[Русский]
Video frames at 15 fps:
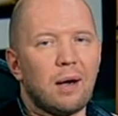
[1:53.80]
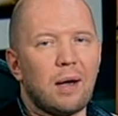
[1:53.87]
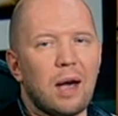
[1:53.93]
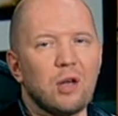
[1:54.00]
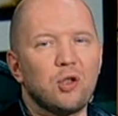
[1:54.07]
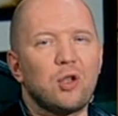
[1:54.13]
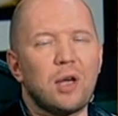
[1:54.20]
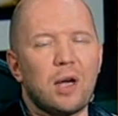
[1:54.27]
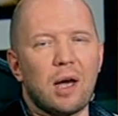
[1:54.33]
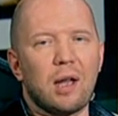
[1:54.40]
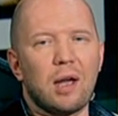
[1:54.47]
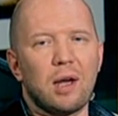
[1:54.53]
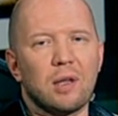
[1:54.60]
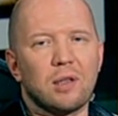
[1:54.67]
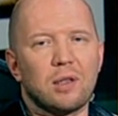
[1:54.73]
каждый
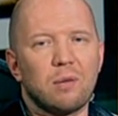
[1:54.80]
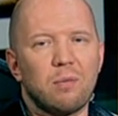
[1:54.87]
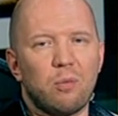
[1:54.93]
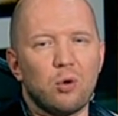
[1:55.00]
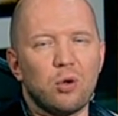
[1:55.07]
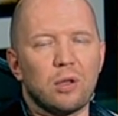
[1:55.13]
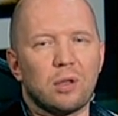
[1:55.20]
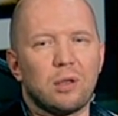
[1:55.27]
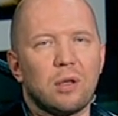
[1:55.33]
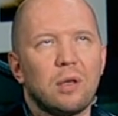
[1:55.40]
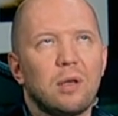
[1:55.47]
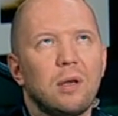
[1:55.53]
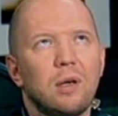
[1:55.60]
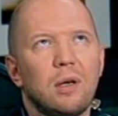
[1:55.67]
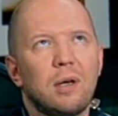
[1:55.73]
кореец будет
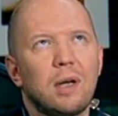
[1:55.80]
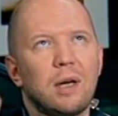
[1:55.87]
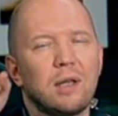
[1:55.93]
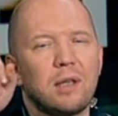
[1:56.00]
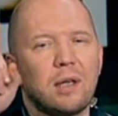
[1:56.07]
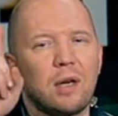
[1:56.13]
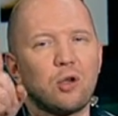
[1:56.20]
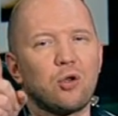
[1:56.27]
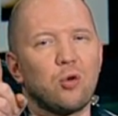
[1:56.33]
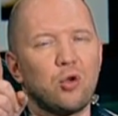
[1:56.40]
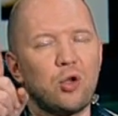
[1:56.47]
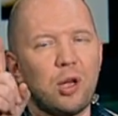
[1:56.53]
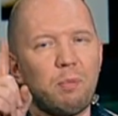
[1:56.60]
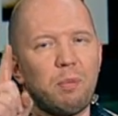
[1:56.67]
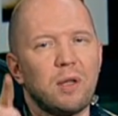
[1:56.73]
крыть крышу
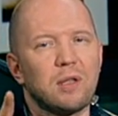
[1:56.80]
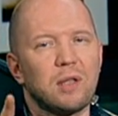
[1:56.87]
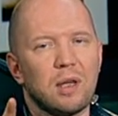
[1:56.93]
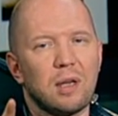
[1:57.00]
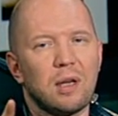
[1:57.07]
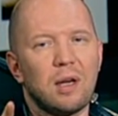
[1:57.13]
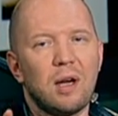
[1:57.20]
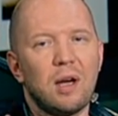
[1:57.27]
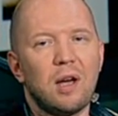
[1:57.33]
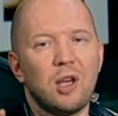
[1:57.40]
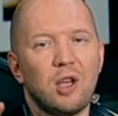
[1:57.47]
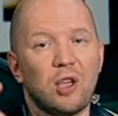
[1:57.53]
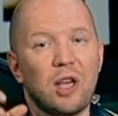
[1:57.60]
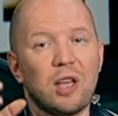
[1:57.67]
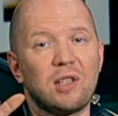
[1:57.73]
черепицей,
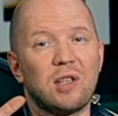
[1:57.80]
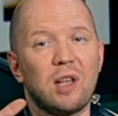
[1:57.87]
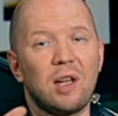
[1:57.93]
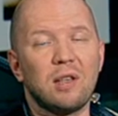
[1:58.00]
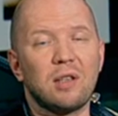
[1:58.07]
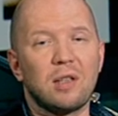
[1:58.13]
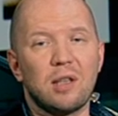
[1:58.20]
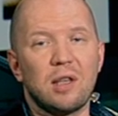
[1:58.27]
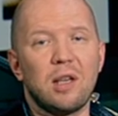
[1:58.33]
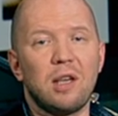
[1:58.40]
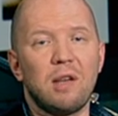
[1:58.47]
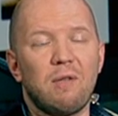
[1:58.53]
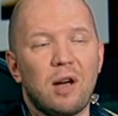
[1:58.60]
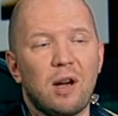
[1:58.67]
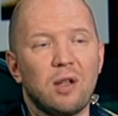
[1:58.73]
есть рис
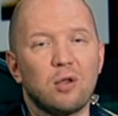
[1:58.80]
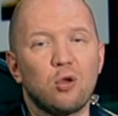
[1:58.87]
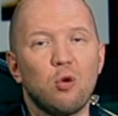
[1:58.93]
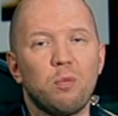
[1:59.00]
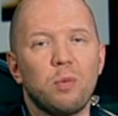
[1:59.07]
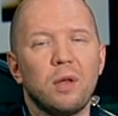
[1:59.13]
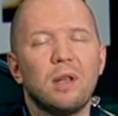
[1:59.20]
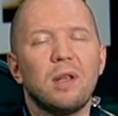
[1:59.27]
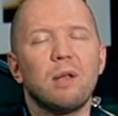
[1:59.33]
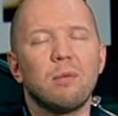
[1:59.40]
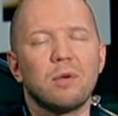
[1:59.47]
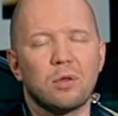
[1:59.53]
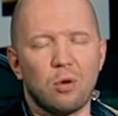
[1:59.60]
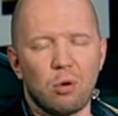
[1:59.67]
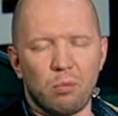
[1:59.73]
и варить суп на
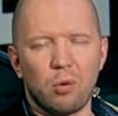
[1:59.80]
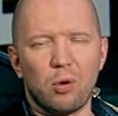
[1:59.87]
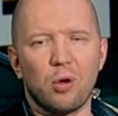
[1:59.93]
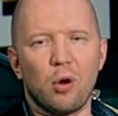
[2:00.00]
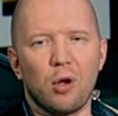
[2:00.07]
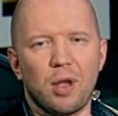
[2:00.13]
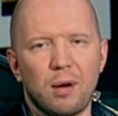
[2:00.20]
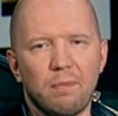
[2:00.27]
мясном бульоне.